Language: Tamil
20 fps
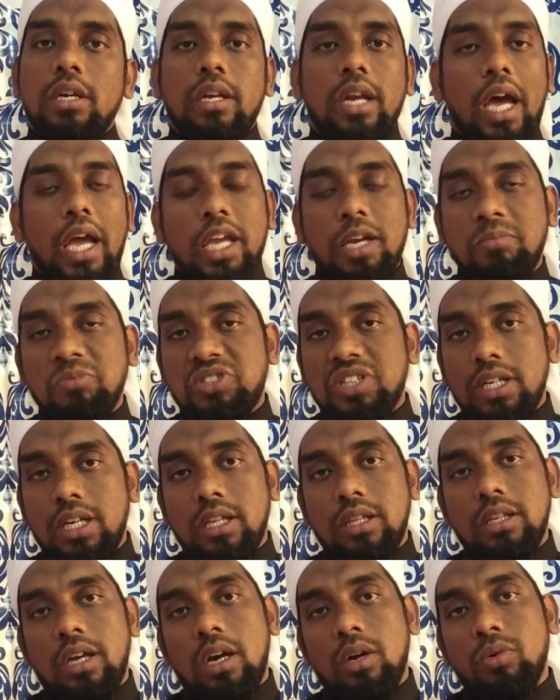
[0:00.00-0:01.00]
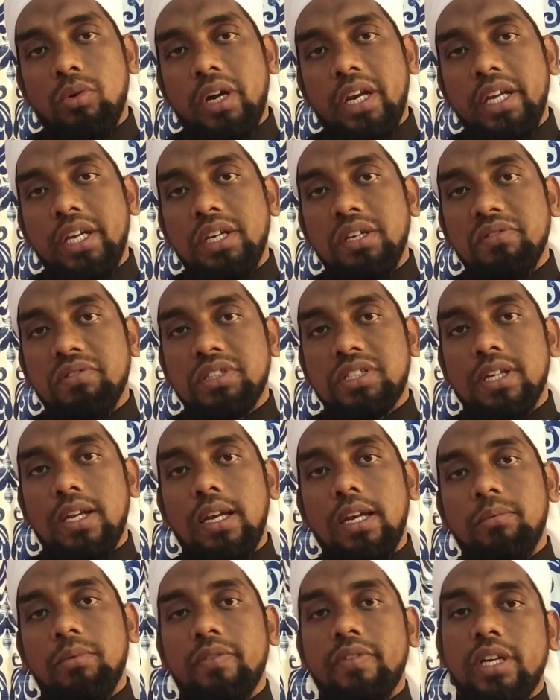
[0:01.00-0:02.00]
நாயகம் சல்லல்லாஹு அலிஹி
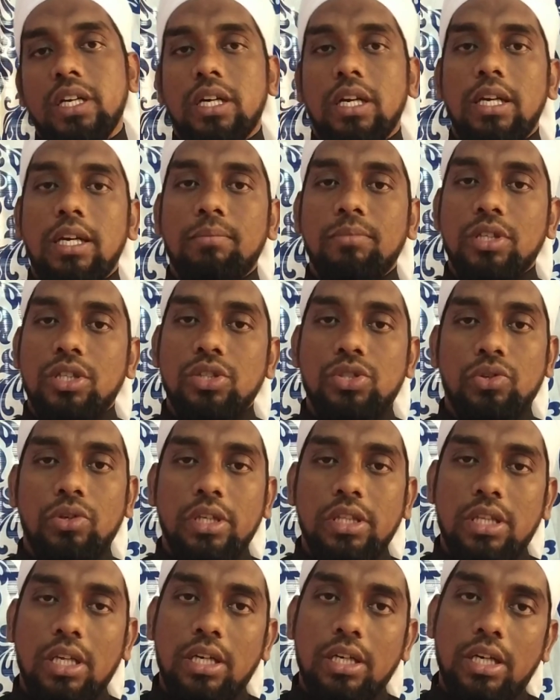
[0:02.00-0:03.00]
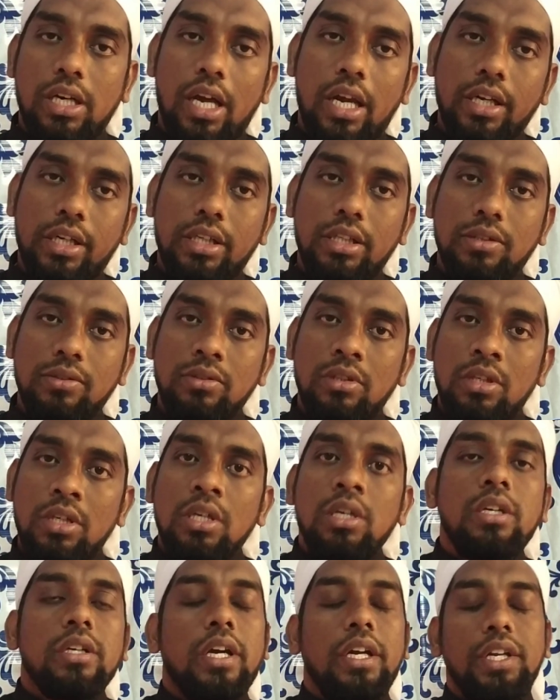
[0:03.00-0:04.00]
வசல்லம் அவர்கள் நமக்கு சொல்லித் தருகிறார்கள்
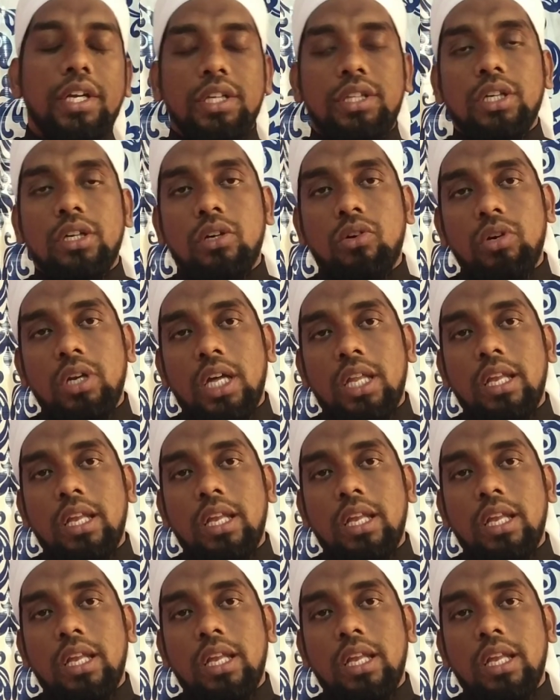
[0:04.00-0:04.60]
கண்ணியத்திற்குரிய